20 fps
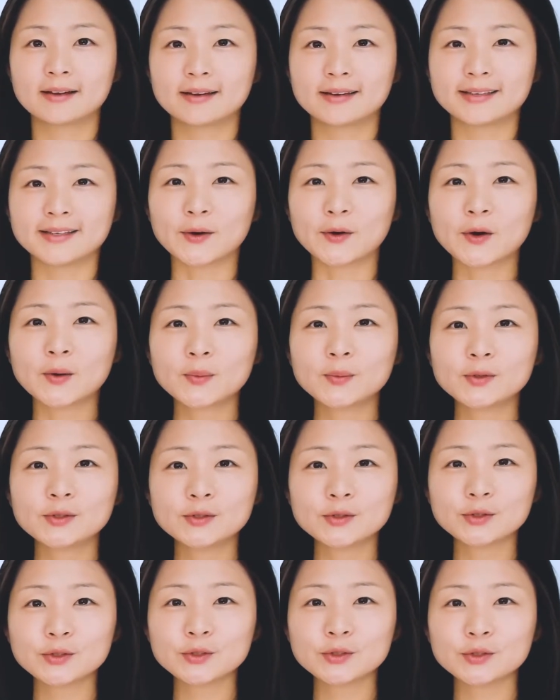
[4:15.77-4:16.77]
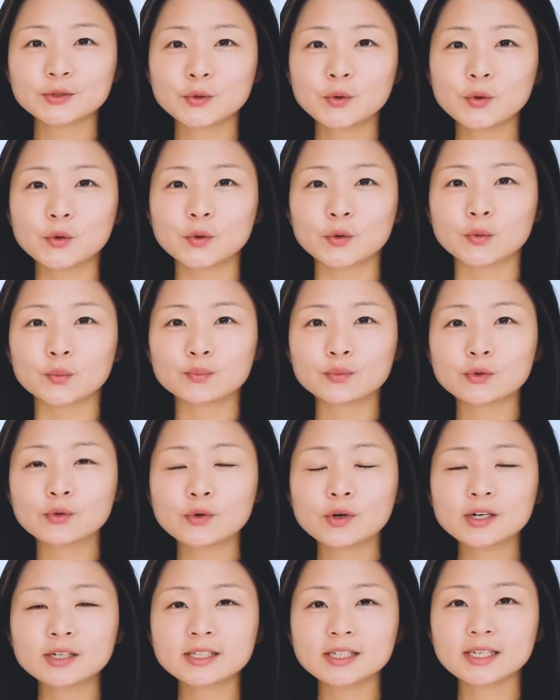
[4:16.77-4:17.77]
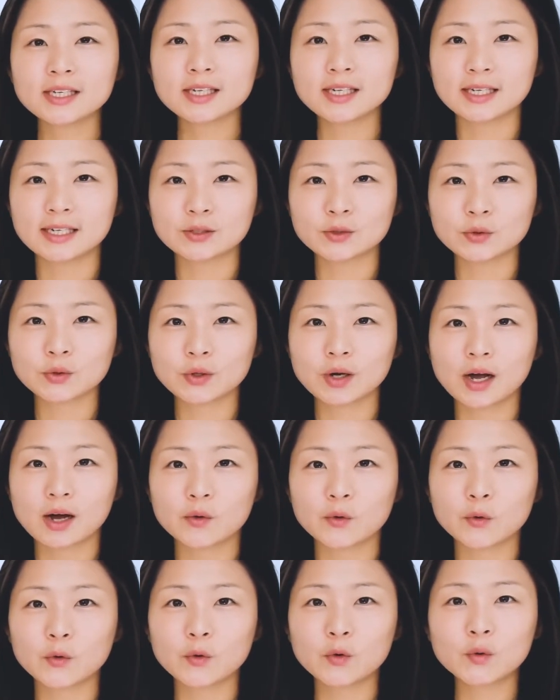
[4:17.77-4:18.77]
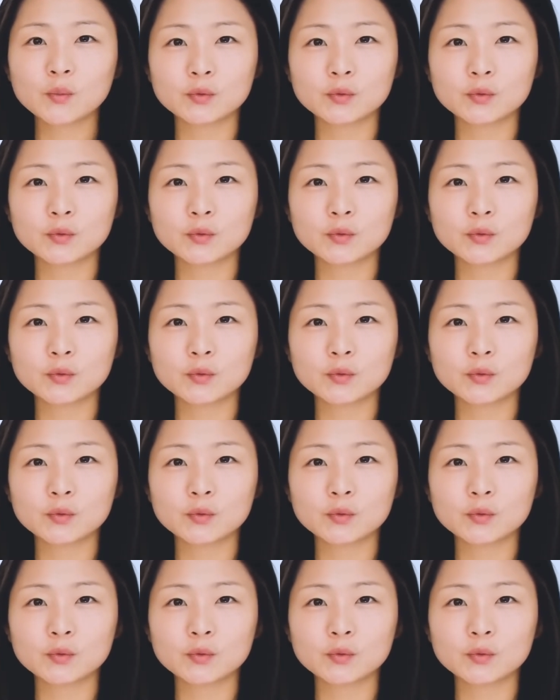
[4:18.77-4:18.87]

여러분 스스로 무엇이 익숙하고